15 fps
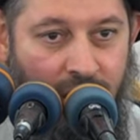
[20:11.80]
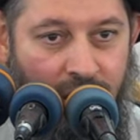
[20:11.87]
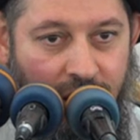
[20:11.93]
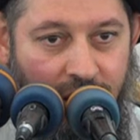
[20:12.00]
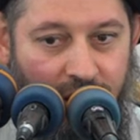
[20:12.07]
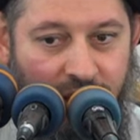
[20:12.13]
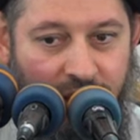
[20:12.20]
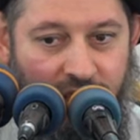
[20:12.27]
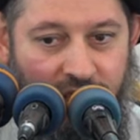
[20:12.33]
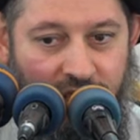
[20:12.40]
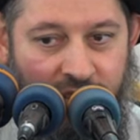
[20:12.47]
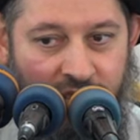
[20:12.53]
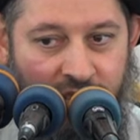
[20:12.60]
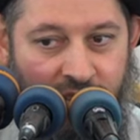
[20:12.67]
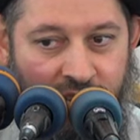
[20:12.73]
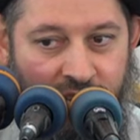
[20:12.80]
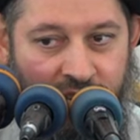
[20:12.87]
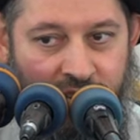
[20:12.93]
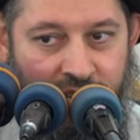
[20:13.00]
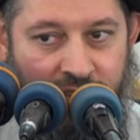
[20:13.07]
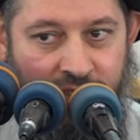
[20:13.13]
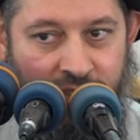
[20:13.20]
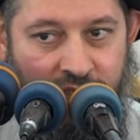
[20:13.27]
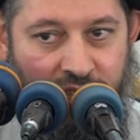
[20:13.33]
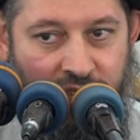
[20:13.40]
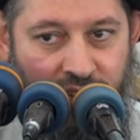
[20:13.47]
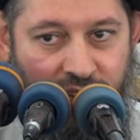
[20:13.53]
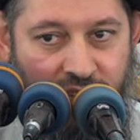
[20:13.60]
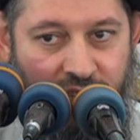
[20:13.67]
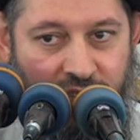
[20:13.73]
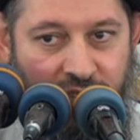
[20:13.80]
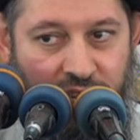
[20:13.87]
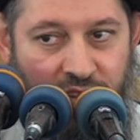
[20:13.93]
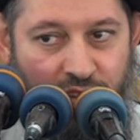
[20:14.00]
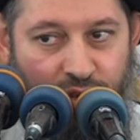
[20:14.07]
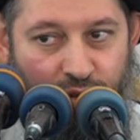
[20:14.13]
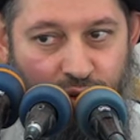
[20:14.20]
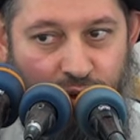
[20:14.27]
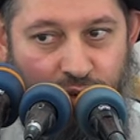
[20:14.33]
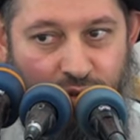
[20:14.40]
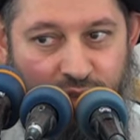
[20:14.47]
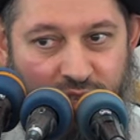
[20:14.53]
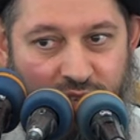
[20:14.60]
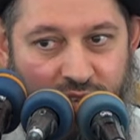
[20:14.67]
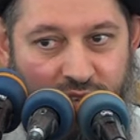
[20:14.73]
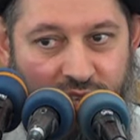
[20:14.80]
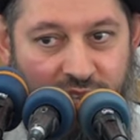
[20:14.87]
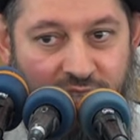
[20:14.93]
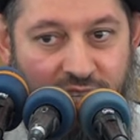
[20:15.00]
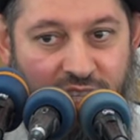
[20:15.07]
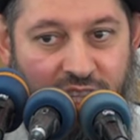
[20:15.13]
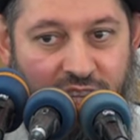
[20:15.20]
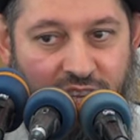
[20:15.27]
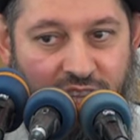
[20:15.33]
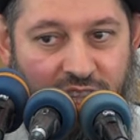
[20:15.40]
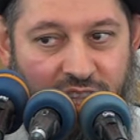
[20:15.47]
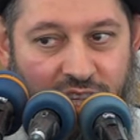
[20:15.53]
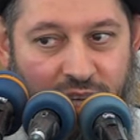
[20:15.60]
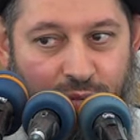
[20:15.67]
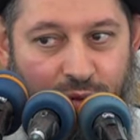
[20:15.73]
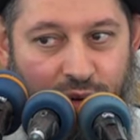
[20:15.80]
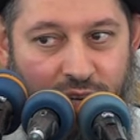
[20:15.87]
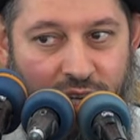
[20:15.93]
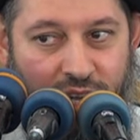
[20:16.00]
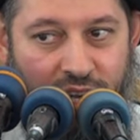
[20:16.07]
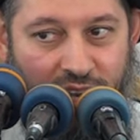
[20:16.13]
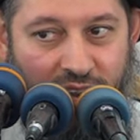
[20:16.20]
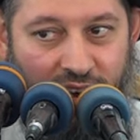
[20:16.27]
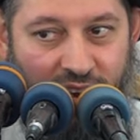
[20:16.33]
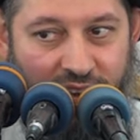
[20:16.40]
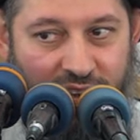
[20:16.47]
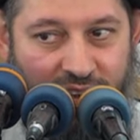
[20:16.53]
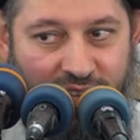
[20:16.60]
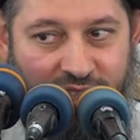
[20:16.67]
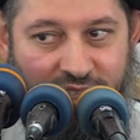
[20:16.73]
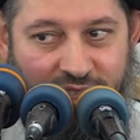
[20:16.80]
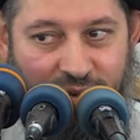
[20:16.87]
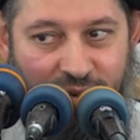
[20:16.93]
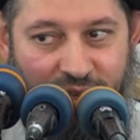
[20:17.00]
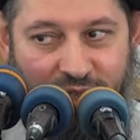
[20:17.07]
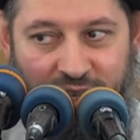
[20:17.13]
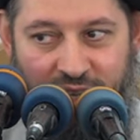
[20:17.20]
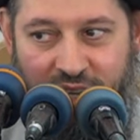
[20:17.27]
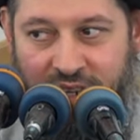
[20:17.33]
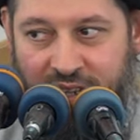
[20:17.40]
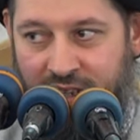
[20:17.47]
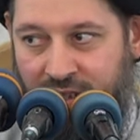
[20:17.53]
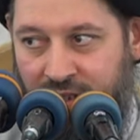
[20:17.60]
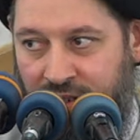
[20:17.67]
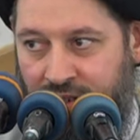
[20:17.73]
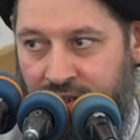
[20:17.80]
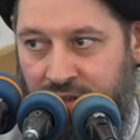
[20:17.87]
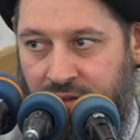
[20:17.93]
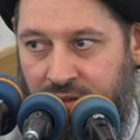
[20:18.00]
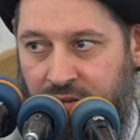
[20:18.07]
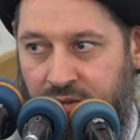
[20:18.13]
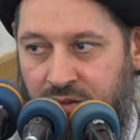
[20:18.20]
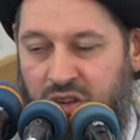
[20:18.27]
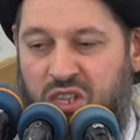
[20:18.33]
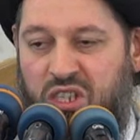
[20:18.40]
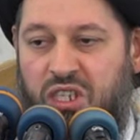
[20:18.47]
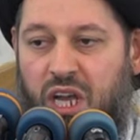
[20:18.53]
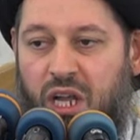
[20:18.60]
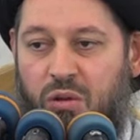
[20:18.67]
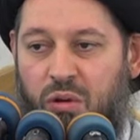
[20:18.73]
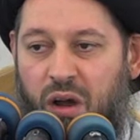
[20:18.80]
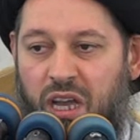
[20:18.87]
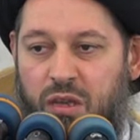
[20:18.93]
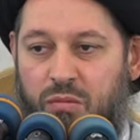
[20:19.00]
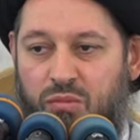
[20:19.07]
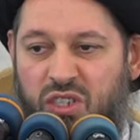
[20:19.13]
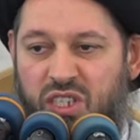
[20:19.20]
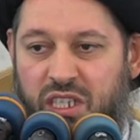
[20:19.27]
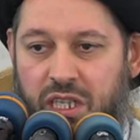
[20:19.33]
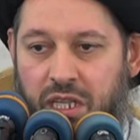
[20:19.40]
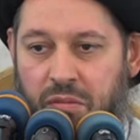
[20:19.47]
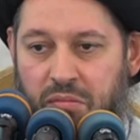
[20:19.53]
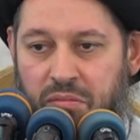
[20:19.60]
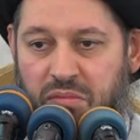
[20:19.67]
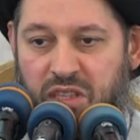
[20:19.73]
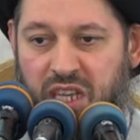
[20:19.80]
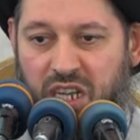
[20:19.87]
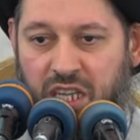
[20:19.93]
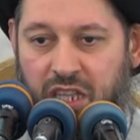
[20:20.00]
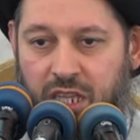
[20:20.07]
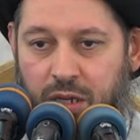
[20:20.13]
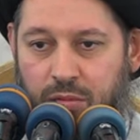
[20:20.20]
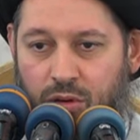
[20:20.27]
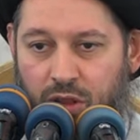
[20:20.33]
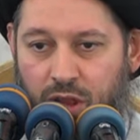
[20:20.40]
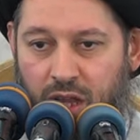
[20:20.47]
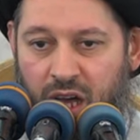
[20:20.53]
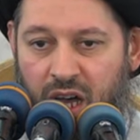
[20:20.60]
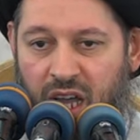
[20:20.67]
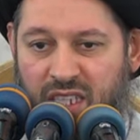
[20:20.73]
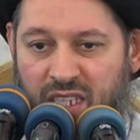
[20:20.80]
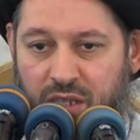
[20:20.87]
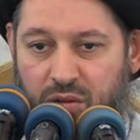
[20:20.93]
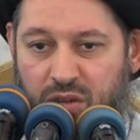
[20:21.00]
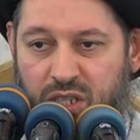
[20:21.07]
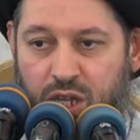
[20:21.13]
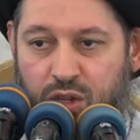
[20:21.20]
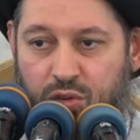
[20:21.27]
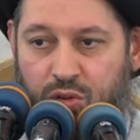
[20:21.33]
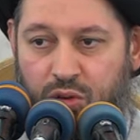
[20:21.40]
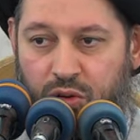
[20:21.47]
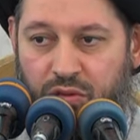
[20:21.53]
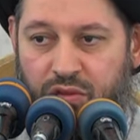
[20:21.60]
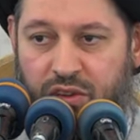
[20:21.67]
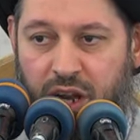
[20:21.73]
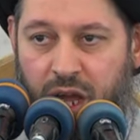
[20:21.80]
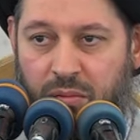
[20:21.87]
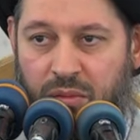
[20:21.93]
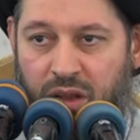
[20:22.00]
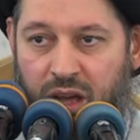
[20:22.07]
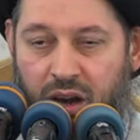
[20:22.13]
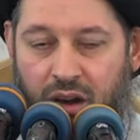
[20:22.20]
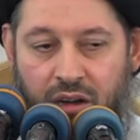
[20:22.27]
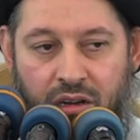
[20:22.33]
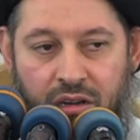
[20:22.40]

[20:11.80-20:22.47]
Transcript: النتيجه تخطئه الحسين تكذيب لله عز وجل اسألوا أي مسلم تكذيب الله عز وجل كفر أم لا